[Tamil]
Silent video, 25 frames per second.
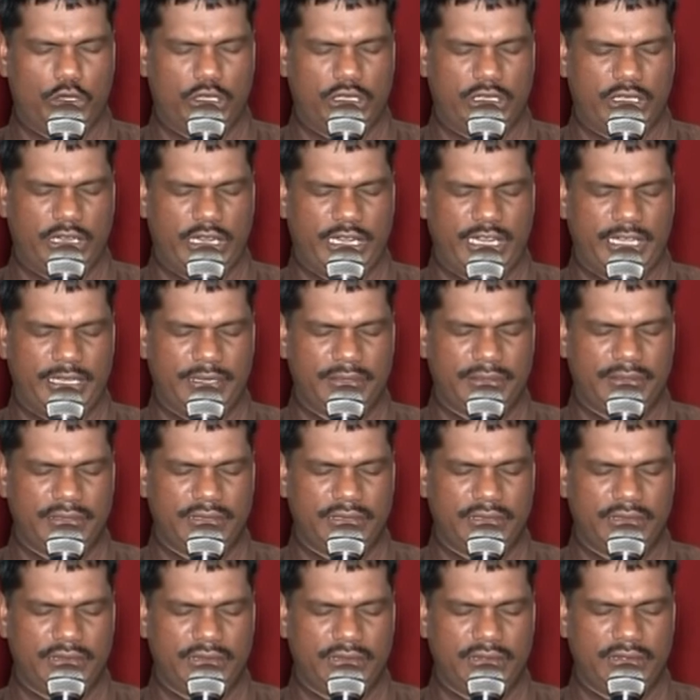கொடுக்கிறேன்
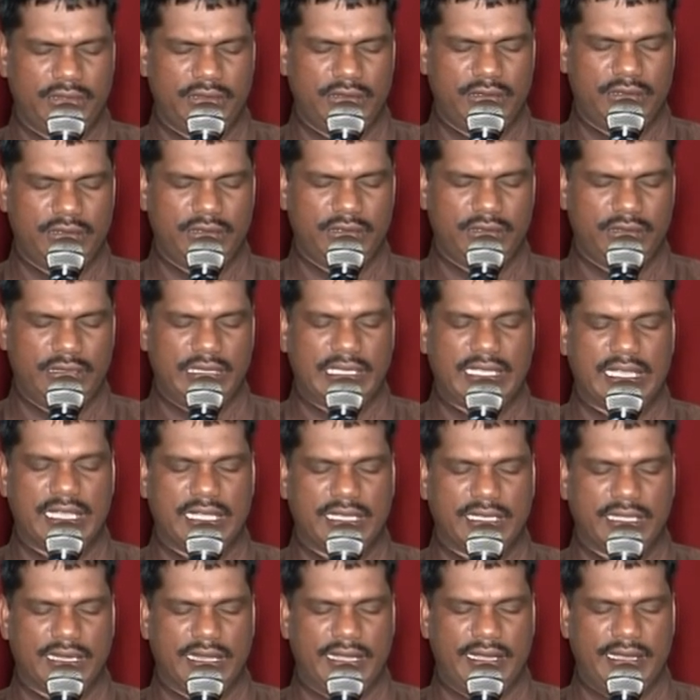இதை
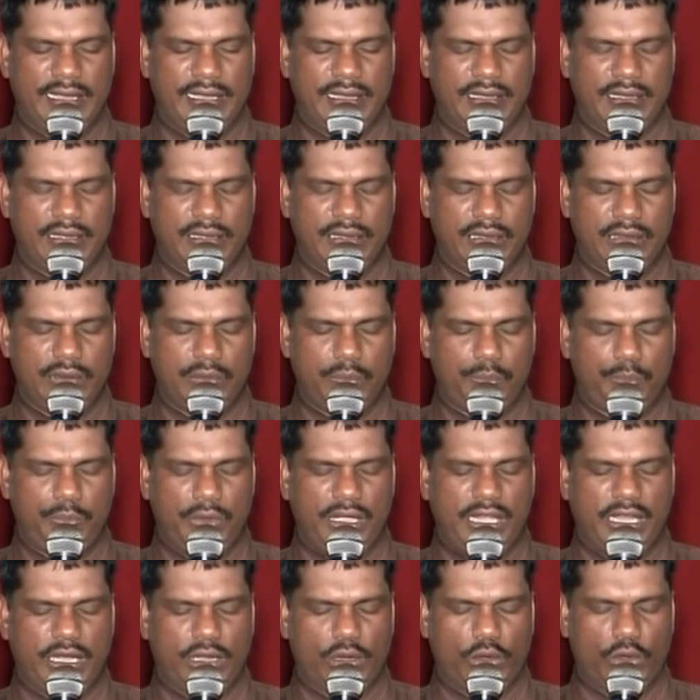கேட்குற
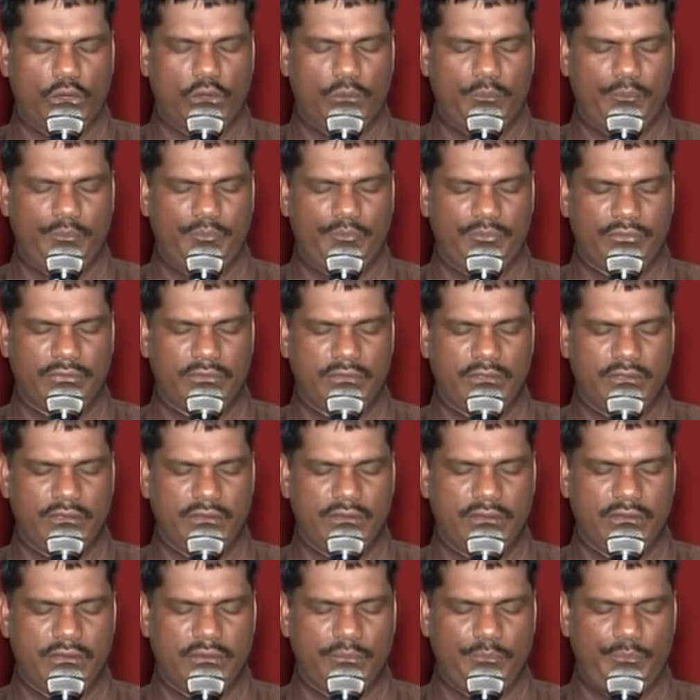பிள்ளைகளோடும்
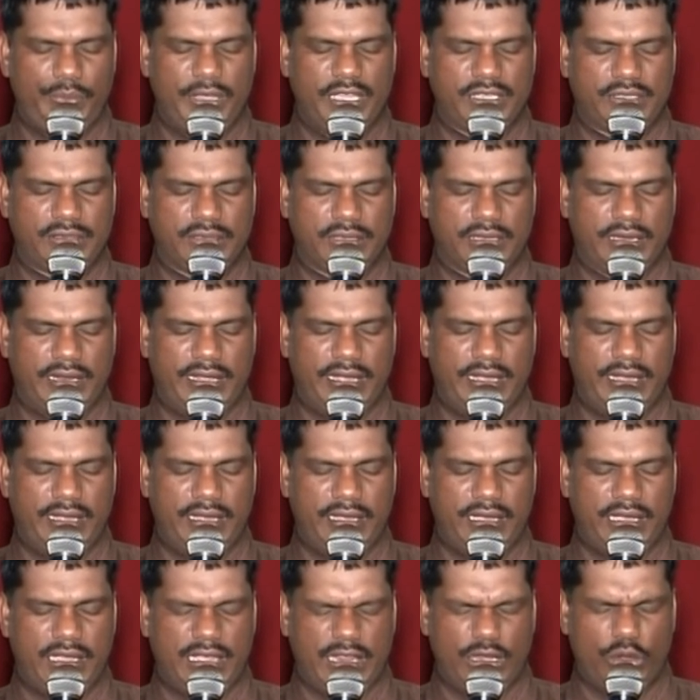பேசுகிற
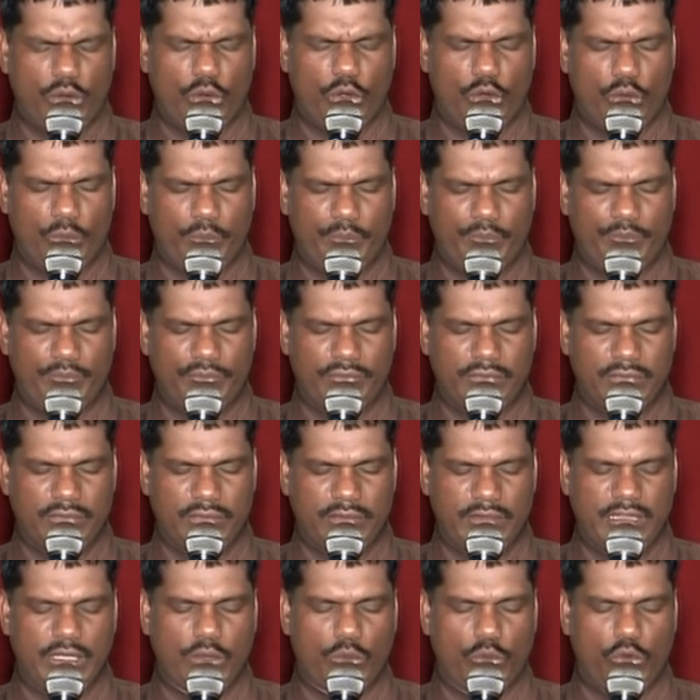என்னோடும்
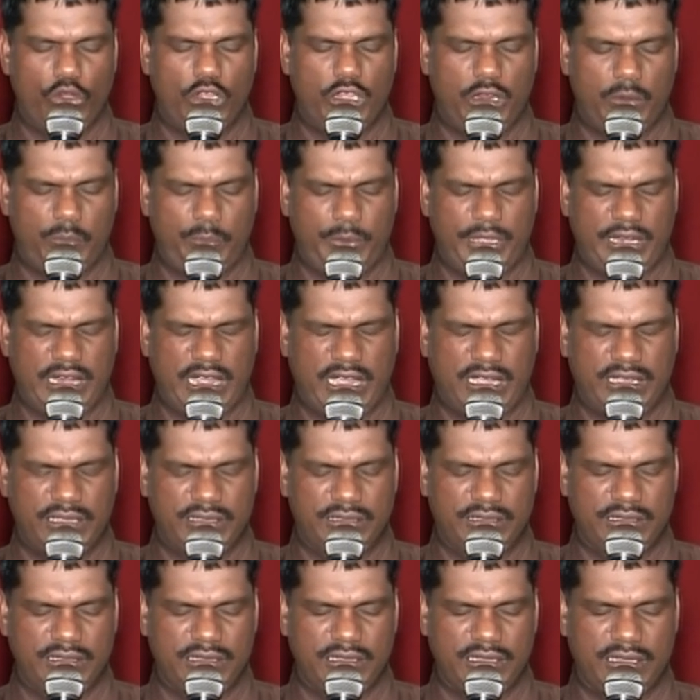நீ கூட இருப்பீராக
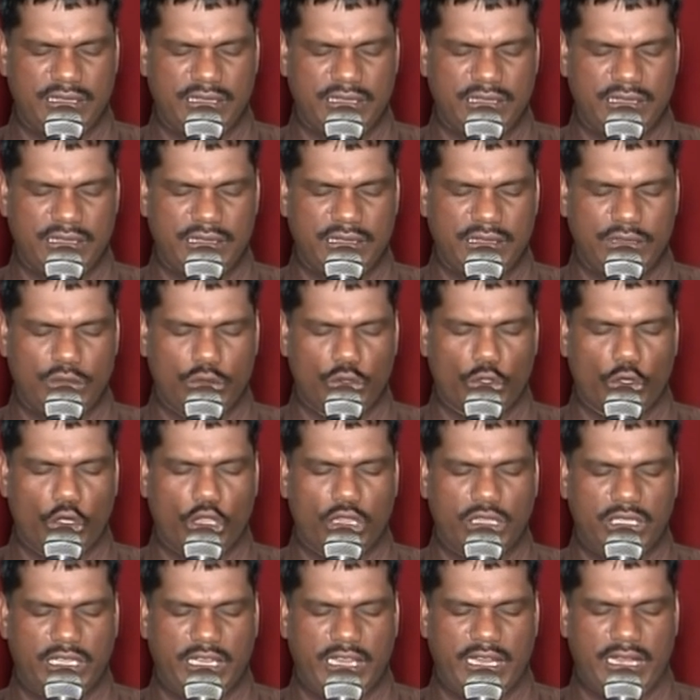
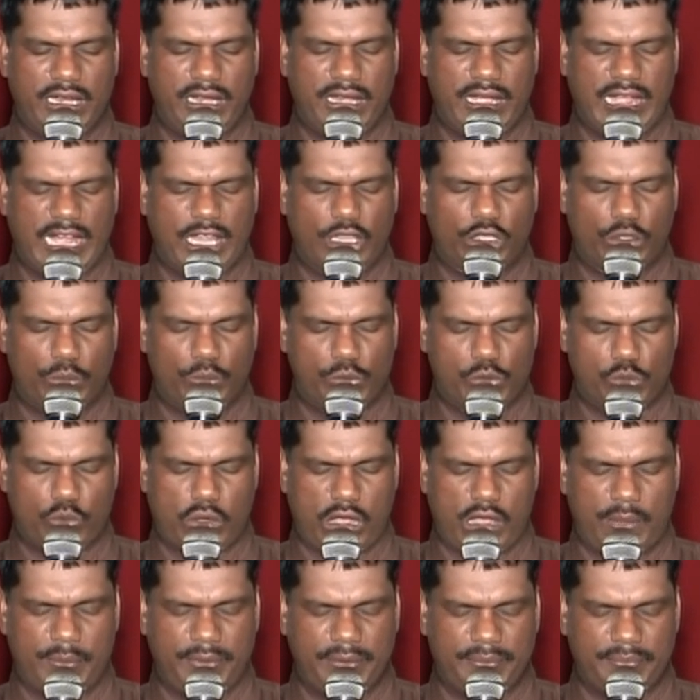தொடர்ந்து நீ நடத்தும்
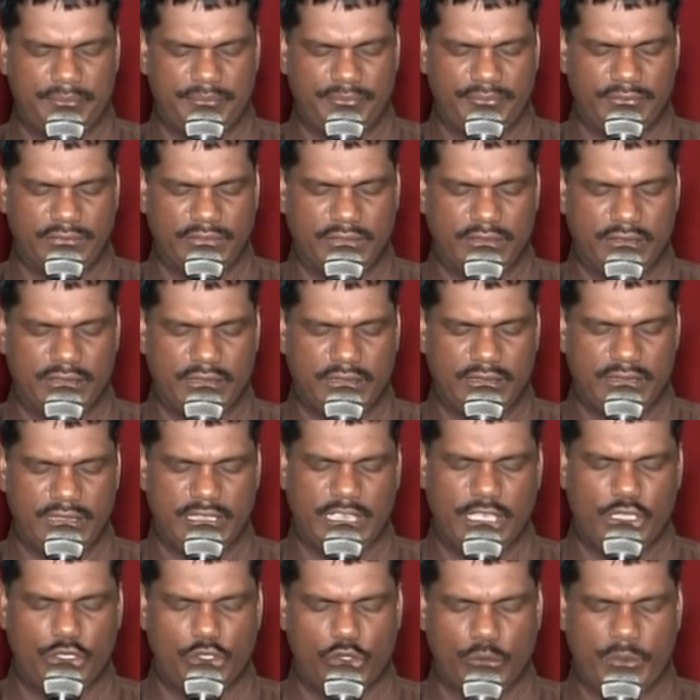சுவாமி
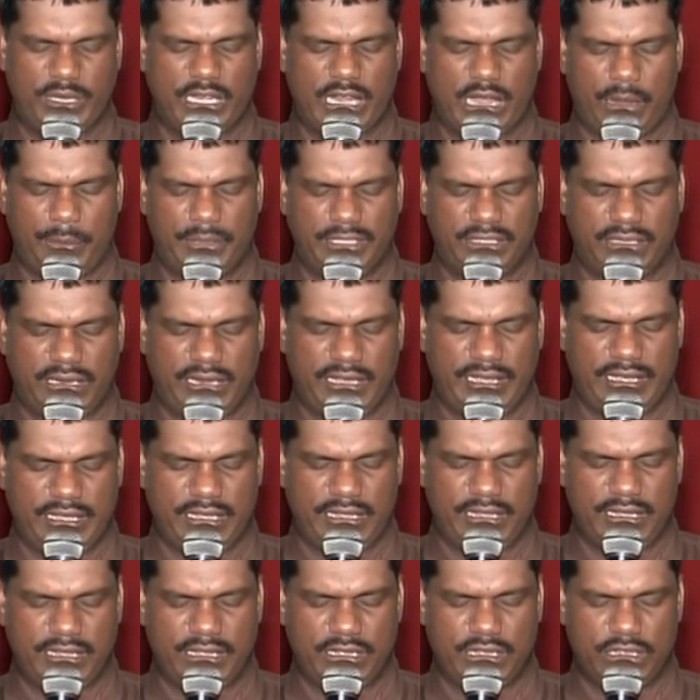இயேசுபி நாமத்திலே
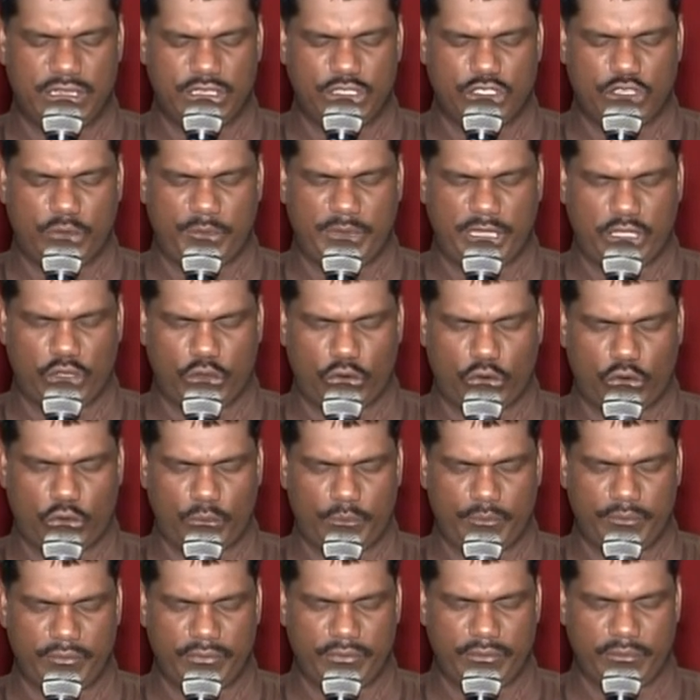
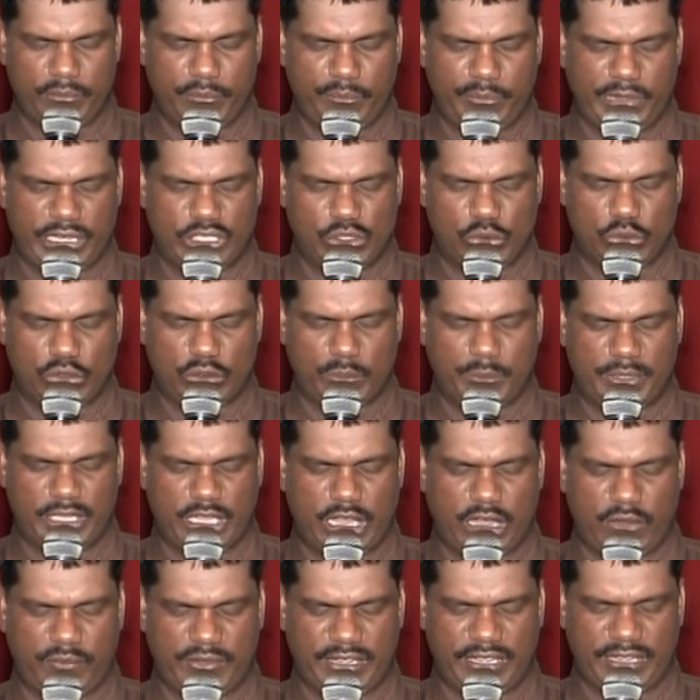செபிக்கிறோம் பரிசுத்த
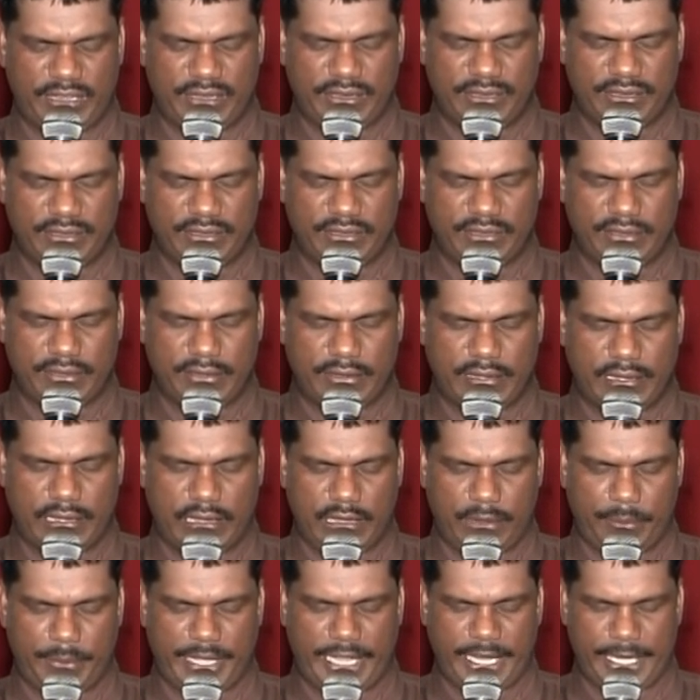பிதாவே
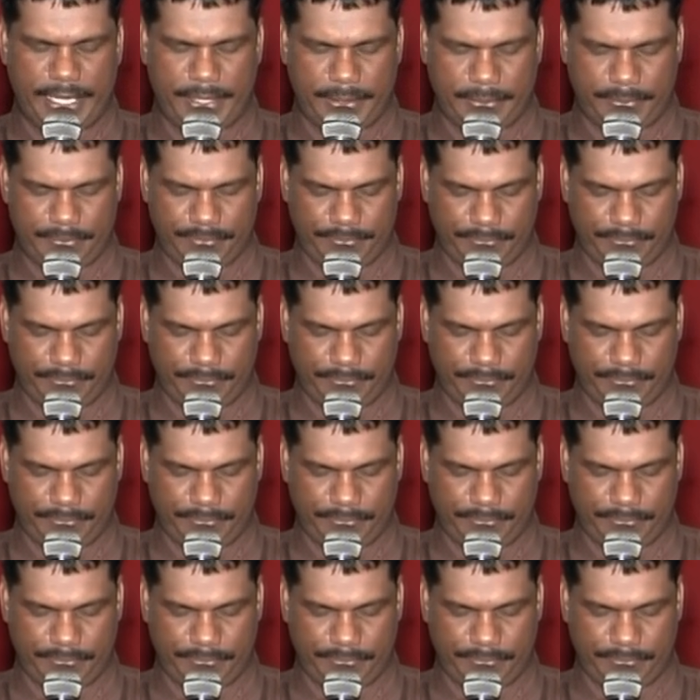ஆமேன்